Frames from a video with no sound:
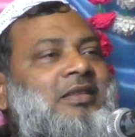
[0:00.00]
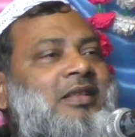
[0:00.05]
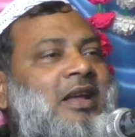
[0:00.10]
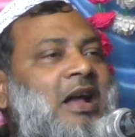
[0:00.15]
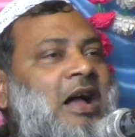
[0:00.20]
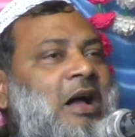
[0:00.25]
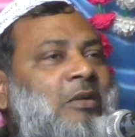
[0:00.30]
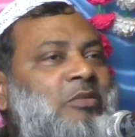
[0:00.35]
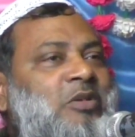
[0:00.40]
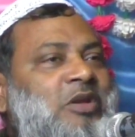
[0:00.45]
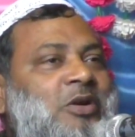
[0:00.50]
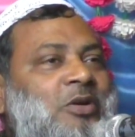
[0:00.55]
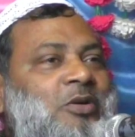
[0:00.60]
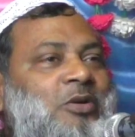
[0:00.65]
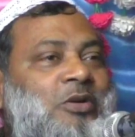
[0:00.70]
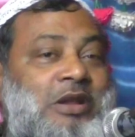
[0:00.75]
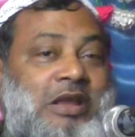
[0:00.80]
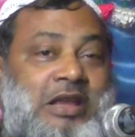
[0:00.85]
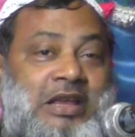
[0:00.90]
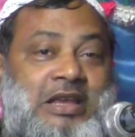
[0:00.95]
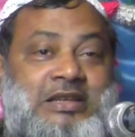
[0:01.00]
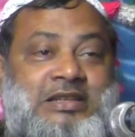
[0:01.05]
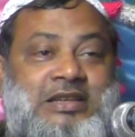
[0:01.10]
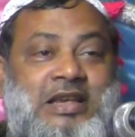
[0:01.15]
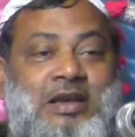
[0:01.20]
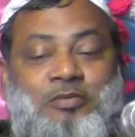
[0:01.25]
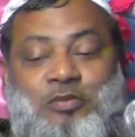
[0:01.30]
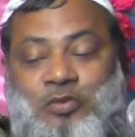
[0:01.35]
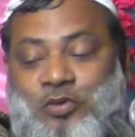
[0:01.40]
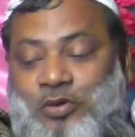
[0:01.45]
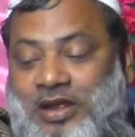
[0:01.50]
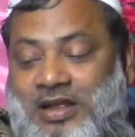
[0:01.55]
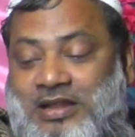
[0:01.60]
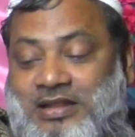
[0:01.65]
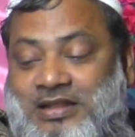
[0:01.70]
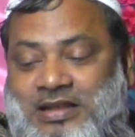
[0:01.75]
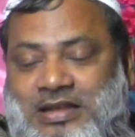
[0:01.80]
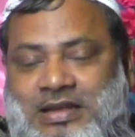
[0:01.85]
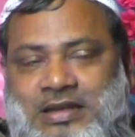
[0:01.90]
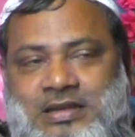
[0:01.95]
তা আমি যখন হিসাব করে
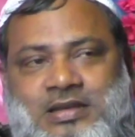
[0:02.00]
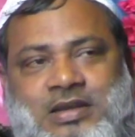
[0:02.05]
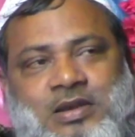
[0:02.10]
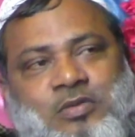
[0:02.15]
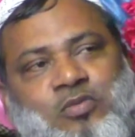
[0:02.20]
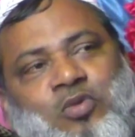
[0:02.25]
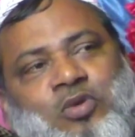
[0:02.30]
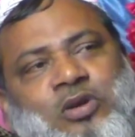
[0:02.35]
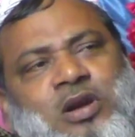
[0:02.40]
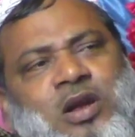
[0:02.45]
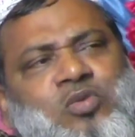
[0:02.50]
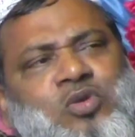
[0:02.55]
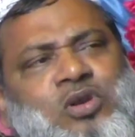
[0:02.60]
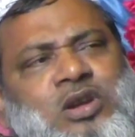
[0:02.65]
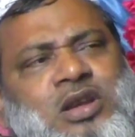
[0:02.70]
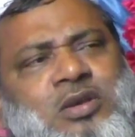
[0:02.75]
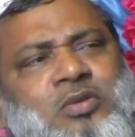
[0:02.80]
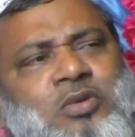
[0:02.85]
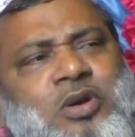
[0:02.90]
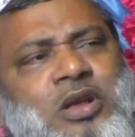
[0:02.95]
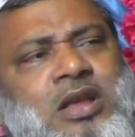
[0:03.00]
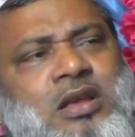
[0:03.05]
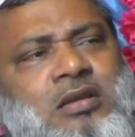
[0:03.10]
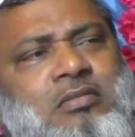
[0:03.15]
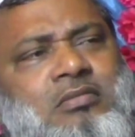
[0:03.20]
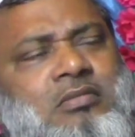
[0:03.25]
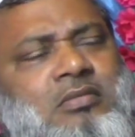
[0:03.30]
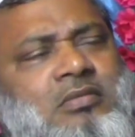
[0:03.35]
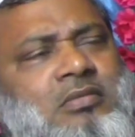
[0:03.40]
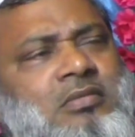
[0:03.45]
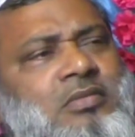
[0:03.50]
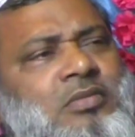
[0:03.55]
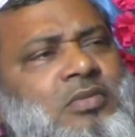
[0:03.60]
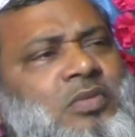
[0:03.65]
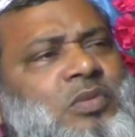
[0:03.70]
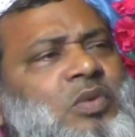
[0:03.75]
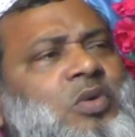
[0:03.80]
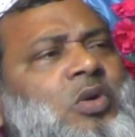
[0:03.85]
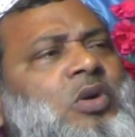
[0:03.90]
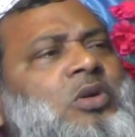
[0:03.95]
দিয়েছি মোটামুটি ওই
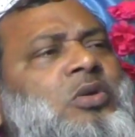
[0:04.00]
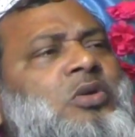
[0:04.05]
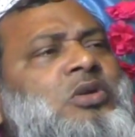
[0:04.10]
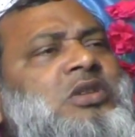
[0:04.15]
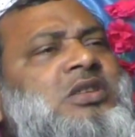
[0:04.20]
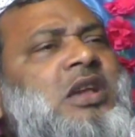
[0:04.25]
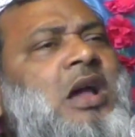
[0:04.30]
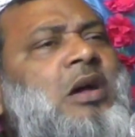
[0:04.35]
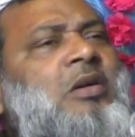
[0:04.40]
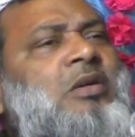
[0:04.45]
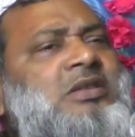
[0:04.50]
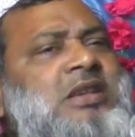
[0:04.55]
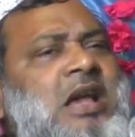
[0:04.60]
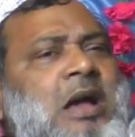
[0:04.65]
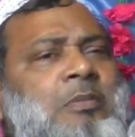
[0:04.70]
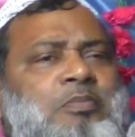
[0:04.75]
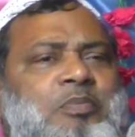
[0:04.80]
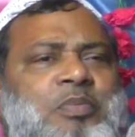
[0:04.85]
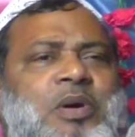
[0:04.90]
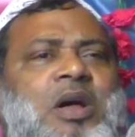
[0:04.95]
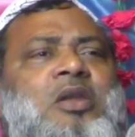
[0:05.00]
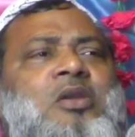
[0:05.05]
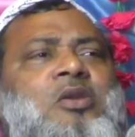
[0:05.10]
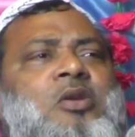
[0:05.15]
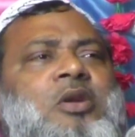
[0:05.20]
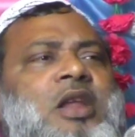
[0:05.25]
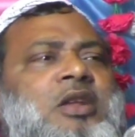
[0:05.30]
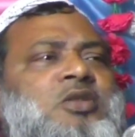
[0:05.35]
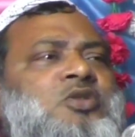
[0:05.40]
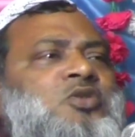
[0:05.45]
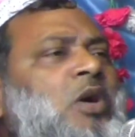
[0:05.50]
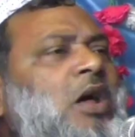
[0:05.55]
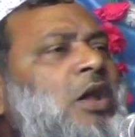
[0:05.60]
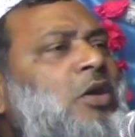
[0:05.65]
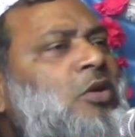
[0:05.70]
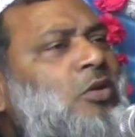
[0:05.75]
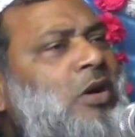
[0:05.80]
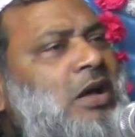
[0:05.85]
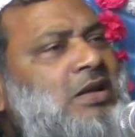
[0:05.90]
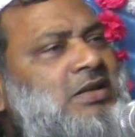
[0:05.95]
কত ছাপ্পান্ন না
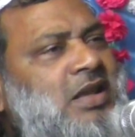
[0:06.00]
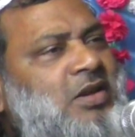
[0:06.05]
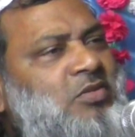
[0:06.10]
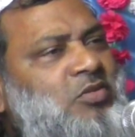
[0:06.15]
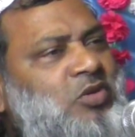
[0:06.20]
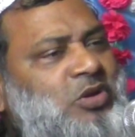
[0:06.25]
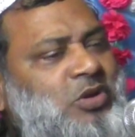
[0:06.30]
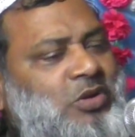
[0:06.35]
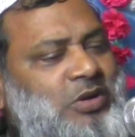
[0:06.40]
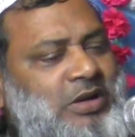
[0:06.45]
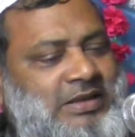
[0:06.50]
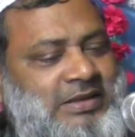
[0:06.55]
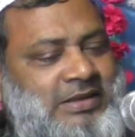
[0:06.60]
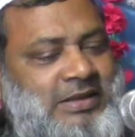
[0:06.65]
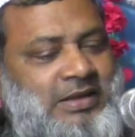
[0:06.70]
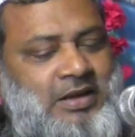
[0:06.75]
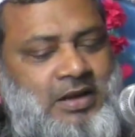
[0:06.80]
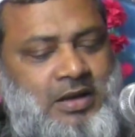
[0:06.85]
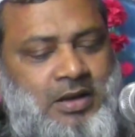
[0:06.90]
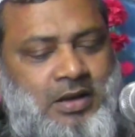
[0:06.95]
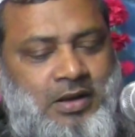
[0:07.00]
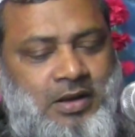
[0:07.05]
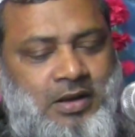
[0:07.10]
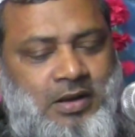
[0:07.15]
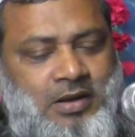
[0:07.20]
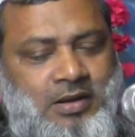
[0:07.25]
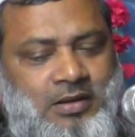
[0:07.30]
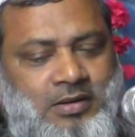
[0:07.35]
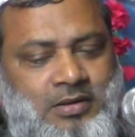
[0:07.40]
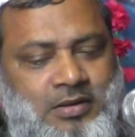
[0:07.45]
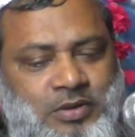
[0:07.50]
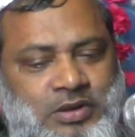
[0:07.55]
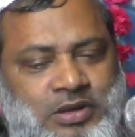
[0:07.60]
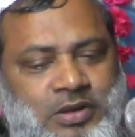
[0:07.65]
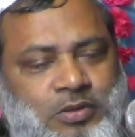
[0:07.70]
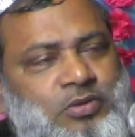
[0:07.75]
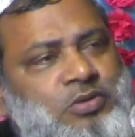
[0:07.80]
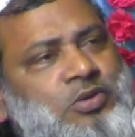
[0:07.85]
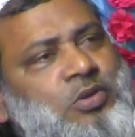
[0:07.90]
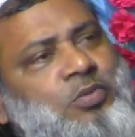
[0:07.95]
চুয়ান্ন হাজার মতো হয়েছে তা
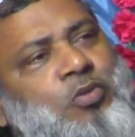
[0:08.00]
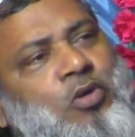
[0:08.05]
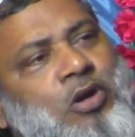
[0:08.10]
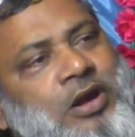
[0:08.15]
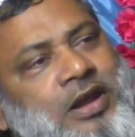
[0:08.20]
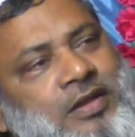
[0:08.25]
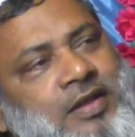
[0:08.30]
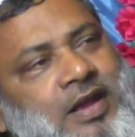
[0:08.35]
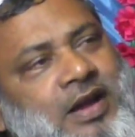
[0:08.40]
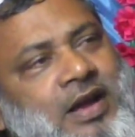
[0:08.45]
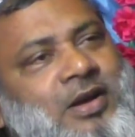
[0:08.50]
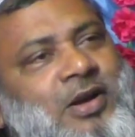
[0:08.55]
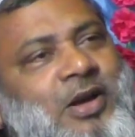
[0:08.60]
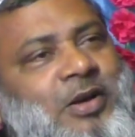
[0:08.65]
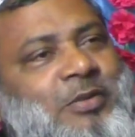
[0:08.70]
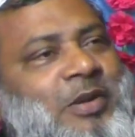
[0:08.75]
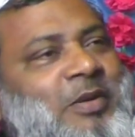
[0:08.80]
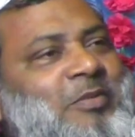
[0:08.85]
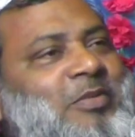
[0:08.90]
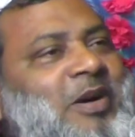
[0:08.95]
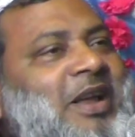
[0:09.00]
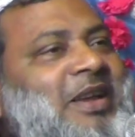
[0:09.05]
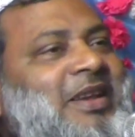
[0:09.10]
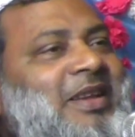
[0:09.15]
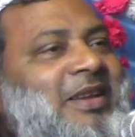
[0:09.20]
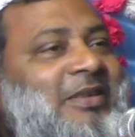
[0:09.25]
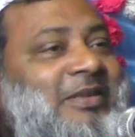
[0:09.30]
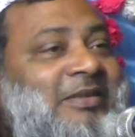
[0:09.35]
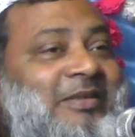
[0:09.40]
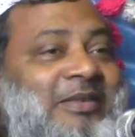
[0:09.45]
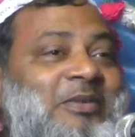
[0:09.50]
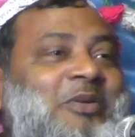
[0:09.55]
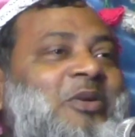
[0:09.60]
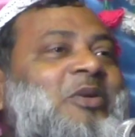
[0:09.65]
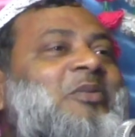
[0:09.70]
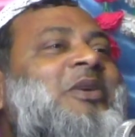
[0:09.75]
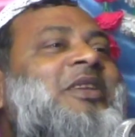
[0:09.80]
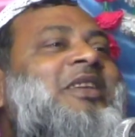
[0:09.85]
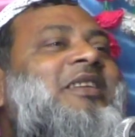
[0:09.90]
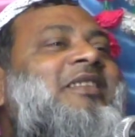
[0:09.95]
বলতে হুজুর পরে দেখা করবেন মানে
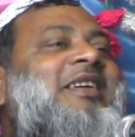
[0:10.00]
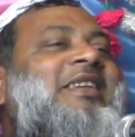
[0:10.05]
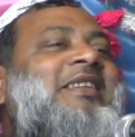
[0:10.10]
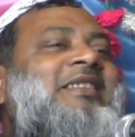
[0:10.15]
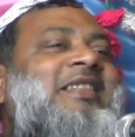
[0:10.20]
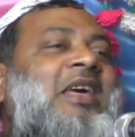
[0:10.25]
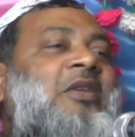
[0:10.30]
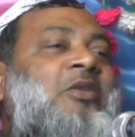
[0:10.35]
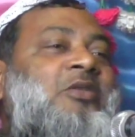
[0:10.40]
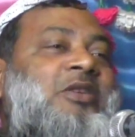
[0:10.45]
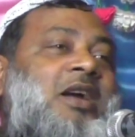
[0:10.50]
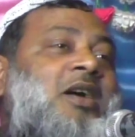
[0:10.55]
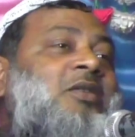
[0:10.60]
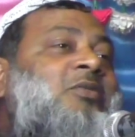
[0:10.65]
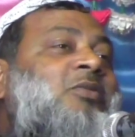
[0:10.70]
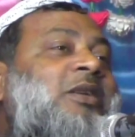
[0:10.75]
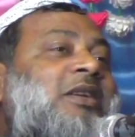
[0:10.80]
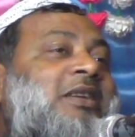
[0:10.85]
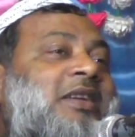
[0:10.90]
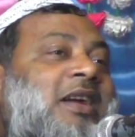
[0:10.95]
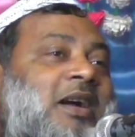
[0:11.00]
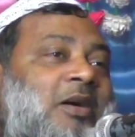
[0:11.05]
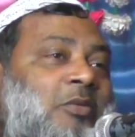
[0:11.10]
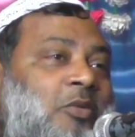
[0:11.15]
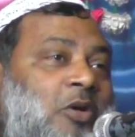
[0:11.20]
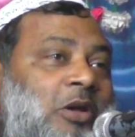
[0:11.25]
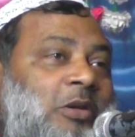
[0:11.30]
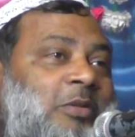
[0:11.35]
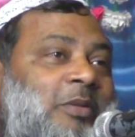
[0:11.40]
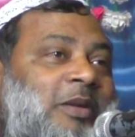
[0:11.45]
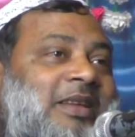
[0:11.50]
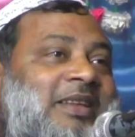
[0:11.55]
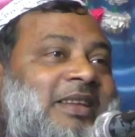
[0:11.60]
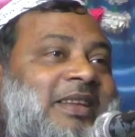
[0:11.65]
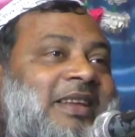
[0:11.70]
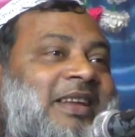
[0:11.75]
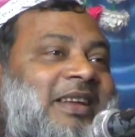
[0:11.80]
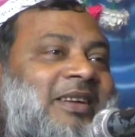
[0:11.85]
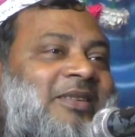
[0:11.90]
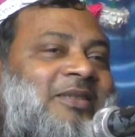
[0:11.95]
ওমনি করে তেরো টাকা কুড়ি টাকা বলবে
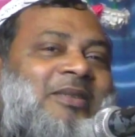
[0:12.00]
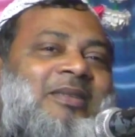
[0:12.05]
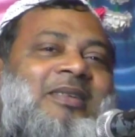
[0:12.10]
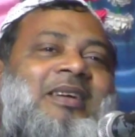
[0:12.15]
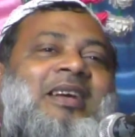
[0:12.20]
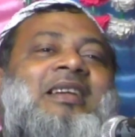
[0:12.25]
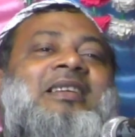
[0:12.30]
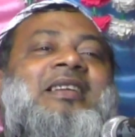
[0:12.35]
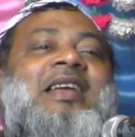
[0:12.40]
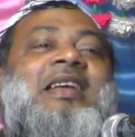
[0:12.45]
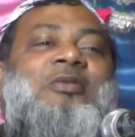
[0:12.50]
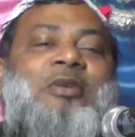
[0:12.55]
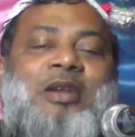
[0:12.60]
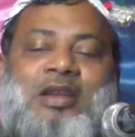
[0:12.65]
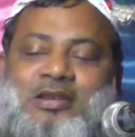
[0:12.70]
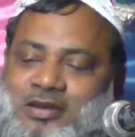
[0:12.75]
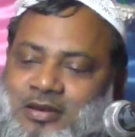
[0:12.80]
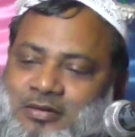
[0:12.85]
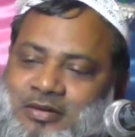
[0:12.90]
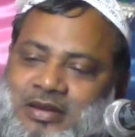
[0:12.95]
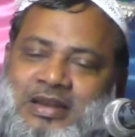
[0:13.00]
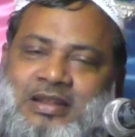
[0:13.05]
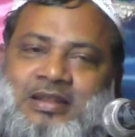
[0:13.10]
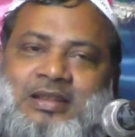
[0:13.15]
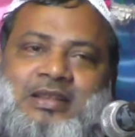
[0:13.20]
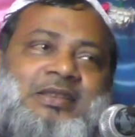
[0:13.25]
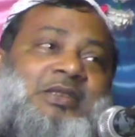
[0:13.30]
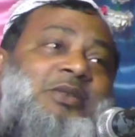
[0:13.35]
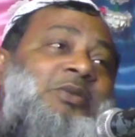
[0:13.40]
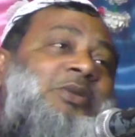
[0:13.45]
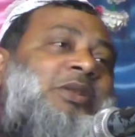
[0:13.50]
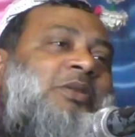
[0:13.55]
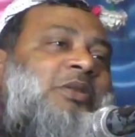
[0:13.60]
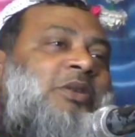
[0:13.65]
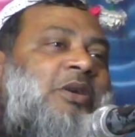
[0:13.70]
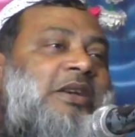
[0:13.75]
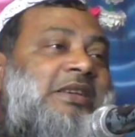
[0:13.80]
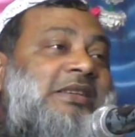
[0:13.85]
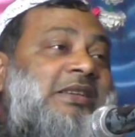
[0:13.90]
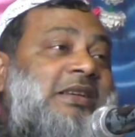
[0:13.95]
ও একটা এই কোরআন শরীফ কিনে দিচ্ছি বুঝি
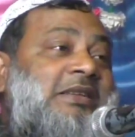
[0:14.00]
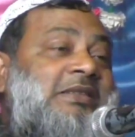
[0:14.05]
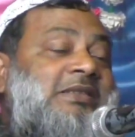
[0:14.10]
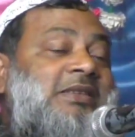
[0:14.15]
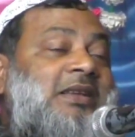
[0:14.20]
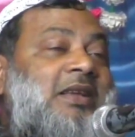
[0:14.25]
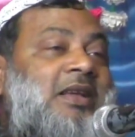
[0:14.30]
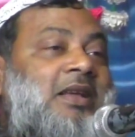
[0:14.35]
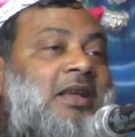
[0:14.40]
হয়ে গেছে